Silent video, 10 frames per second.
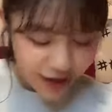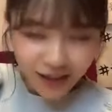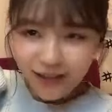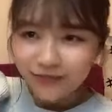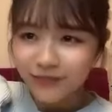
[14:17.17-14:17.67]

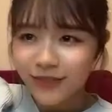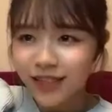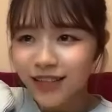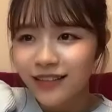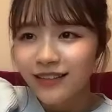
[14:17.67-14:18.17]
い
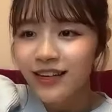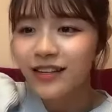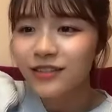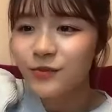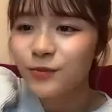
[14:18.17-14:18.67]
なんか
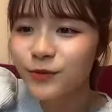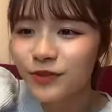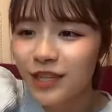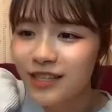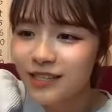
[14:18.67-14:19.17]
10分の
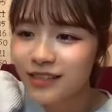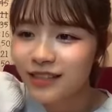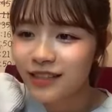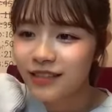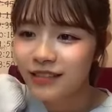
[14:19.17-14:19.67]
配信っ
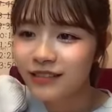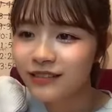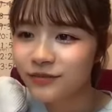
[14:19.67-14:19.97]
てなんか